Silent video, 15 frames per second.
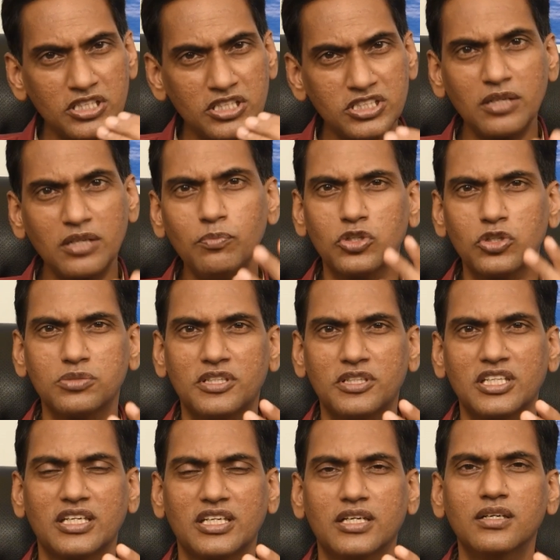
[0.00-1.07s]
சிக்கன் பாக்ஸ்
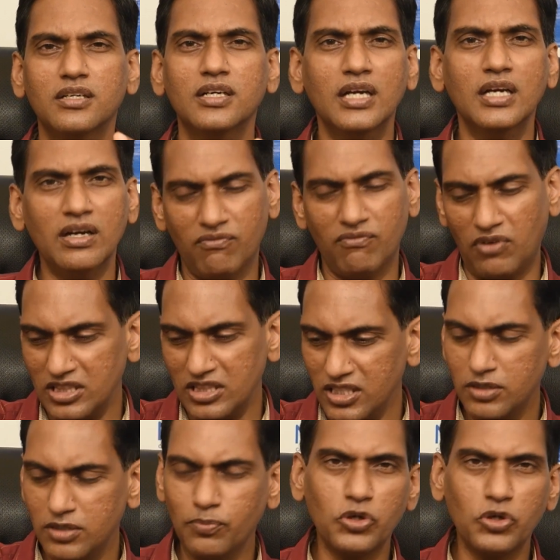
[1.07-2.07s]
பார்த்தீங்கன்னா வந்துட்டு